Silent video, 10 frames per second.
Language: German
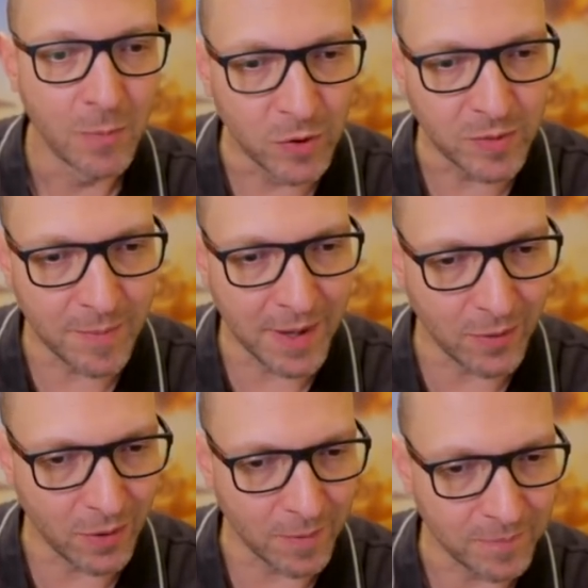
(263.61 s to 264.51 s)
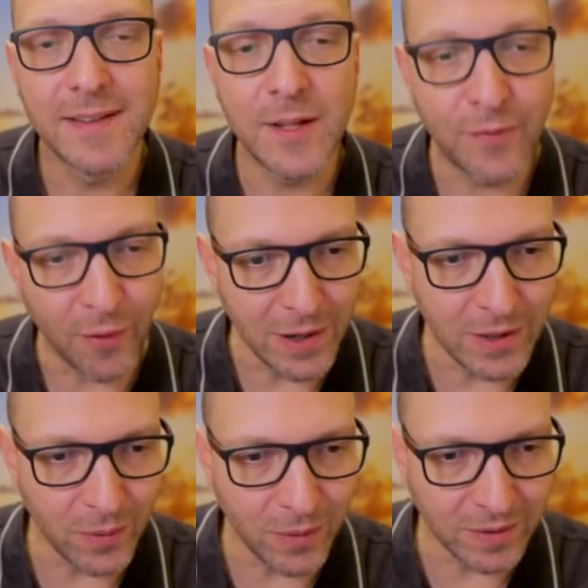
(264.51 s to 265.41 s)
Muss man mal gucken. Die
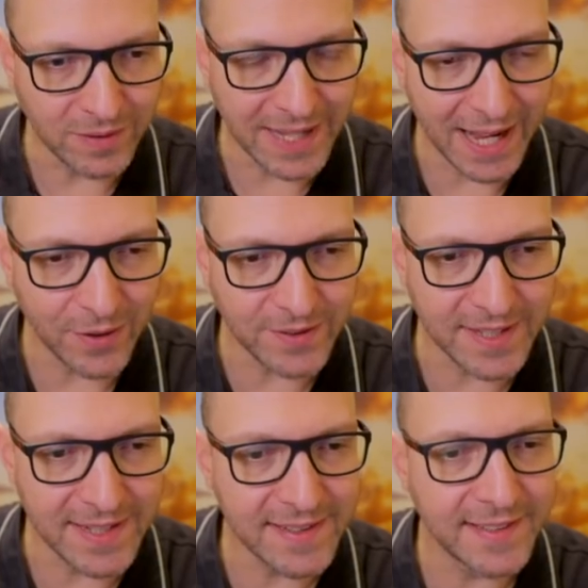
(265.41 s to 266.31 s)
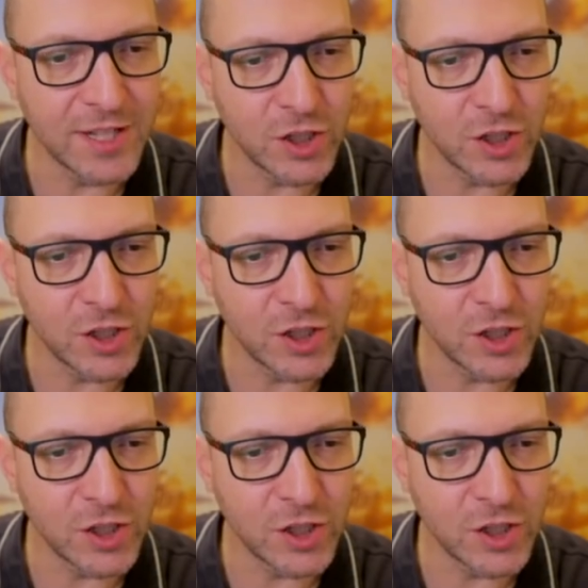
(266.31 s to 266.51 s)
Folgerungen daraus sind,